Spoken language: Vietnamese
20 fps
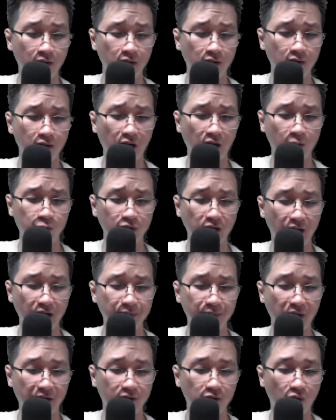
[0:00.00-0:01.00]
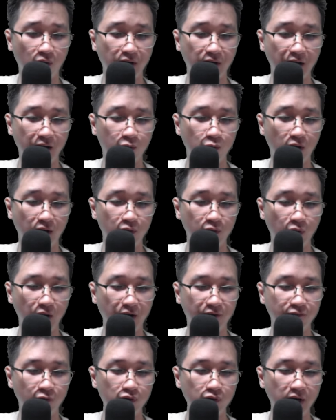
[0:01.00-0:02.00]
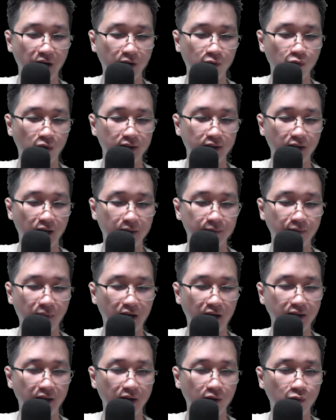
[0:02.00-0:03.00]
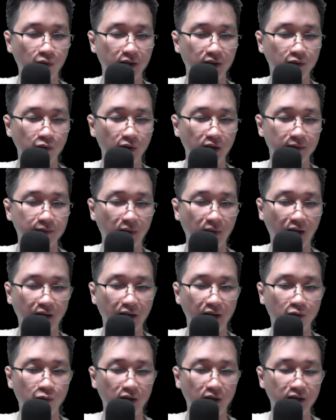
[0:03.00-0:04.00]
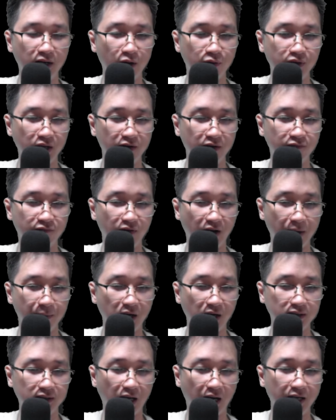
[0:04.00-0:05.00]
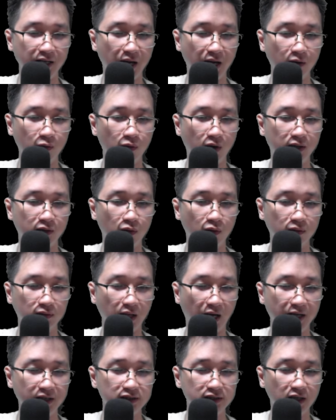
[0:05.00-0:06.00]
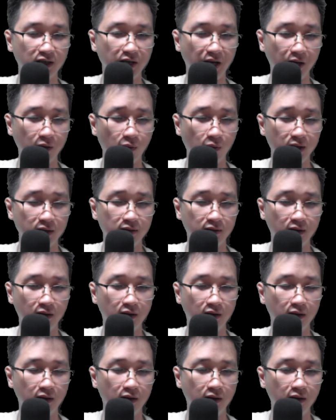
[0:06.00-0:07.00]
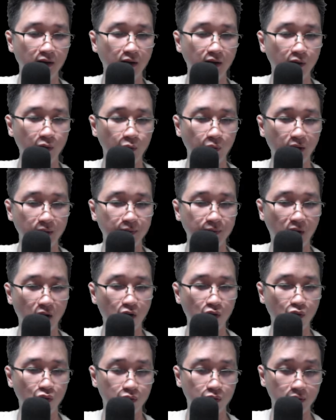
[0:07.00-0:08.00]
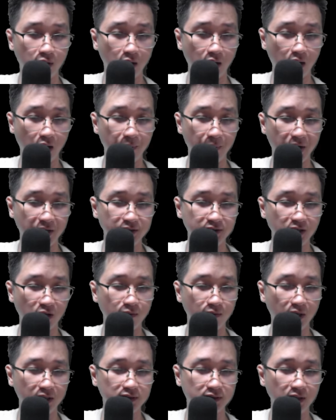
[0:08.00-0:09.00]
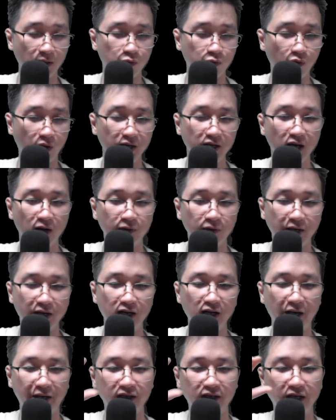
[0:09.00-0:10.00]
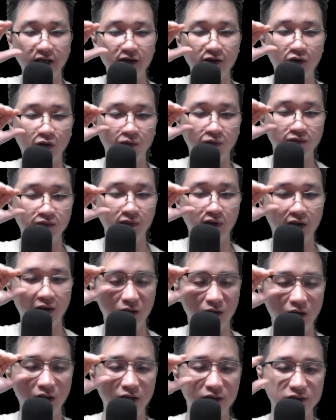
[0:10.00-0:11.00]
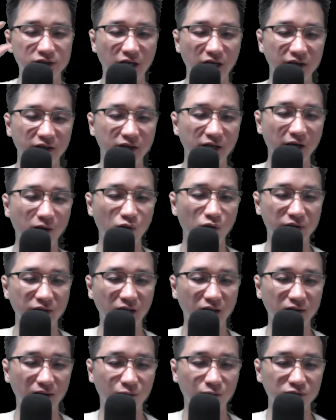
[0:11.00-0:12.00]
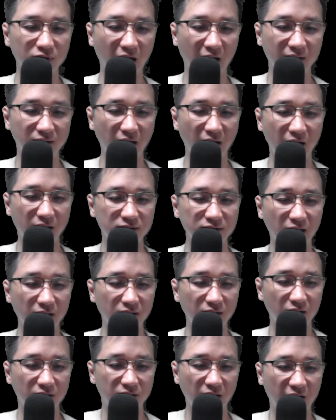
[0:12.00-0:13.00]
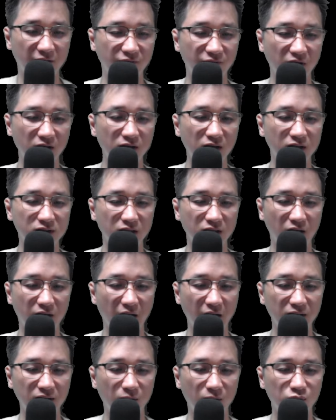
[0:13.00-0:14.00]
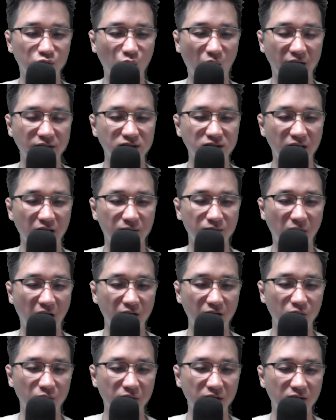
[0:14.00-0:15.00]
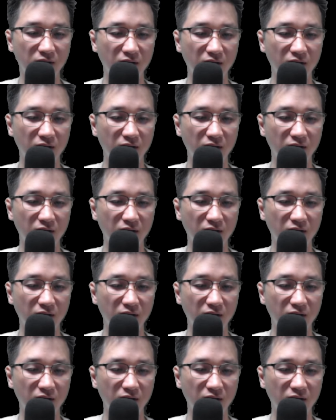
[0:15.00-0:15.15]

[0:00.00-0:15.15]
Long đế, bạch hổ đế quân, huyền vũ đế quân, hắc ma đế quân, huyết ma đế quân đều nhìn về Bắc Thái đế quân cùng Thái Sơ đế quân. Huyết mâu ở bên trong mắt dọc khuấy động ý lạnh kinh khủng. Trận kia của nhân tộc tàn tác xác thực đặt vững cơ sở đế tộc toàn diện bại lui.